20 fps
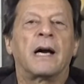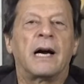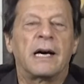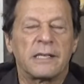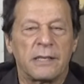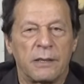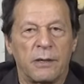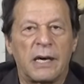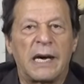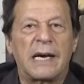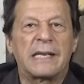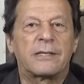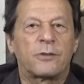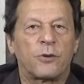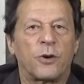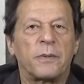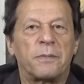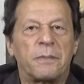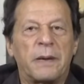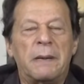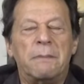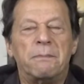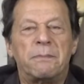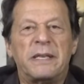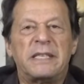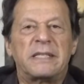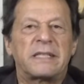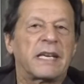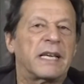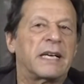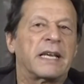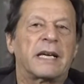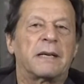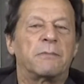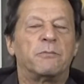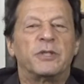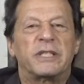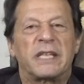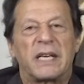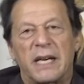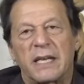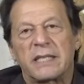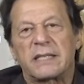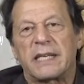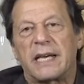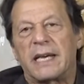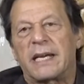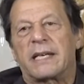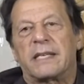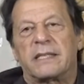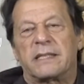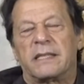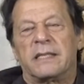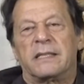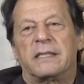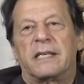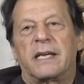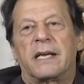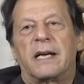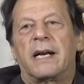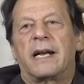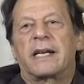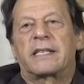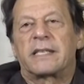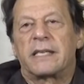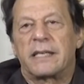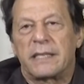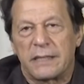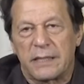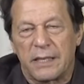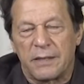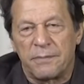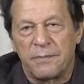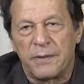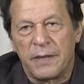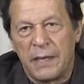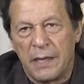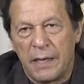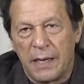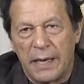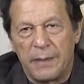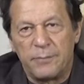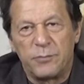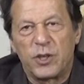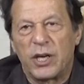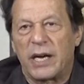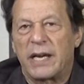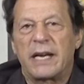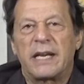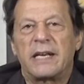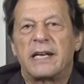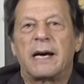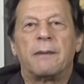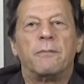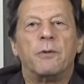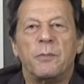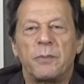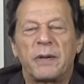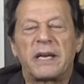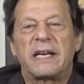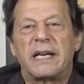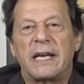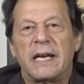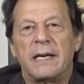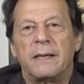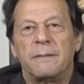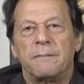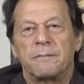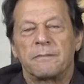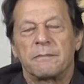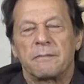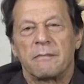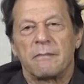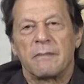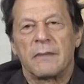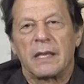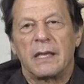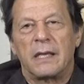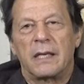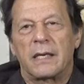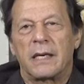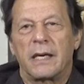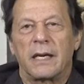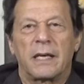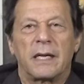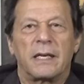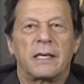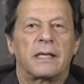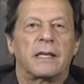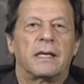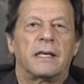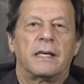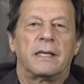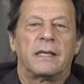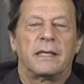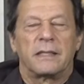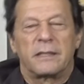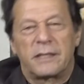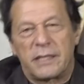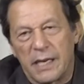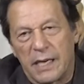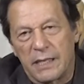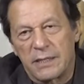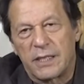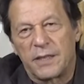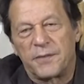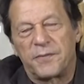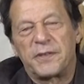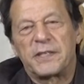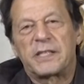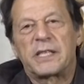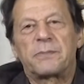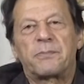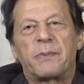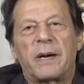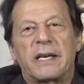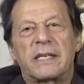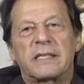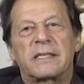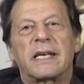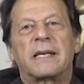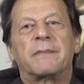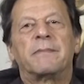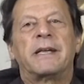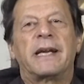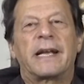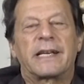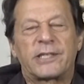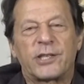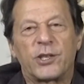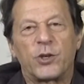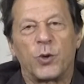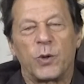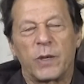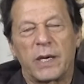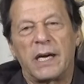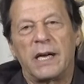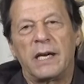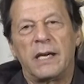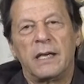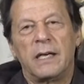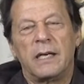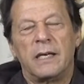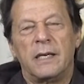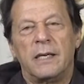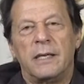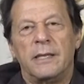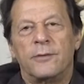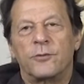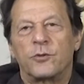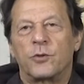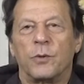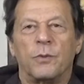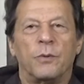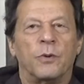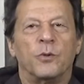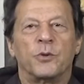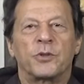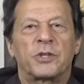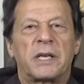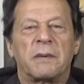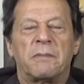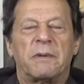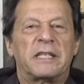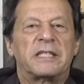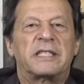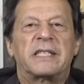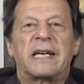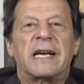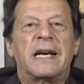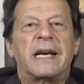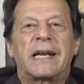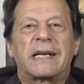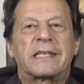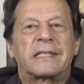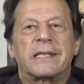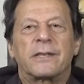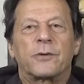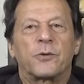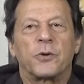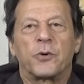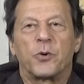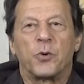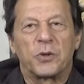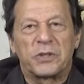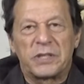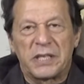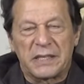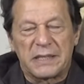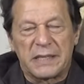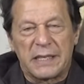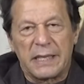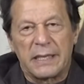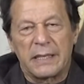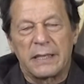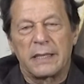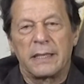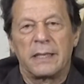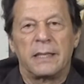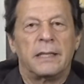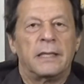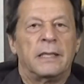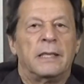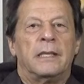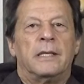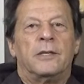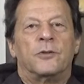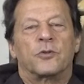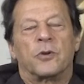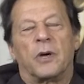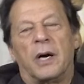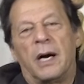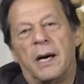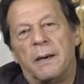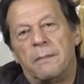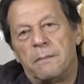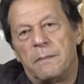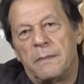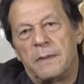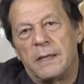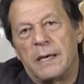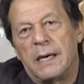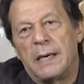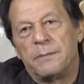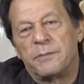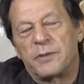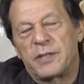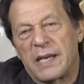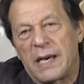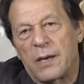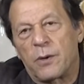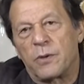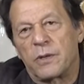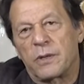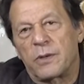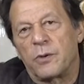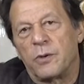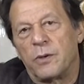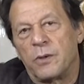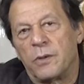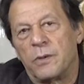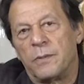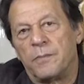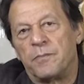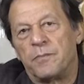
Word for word: ख़ास खास तौर पे एम पीज़ के लेकिन मुझे लगता है कि जनरल इलेक्शन की तरफ हम जा रहे हैं नामुमकिन है कि अगर छियासठ फ़ीसद पाकिस्तान में इलेक्शन हो रहा है तो उसके बाद जनरल इलेक्शन को रोक सकते हैं ये तो हम हम सारों को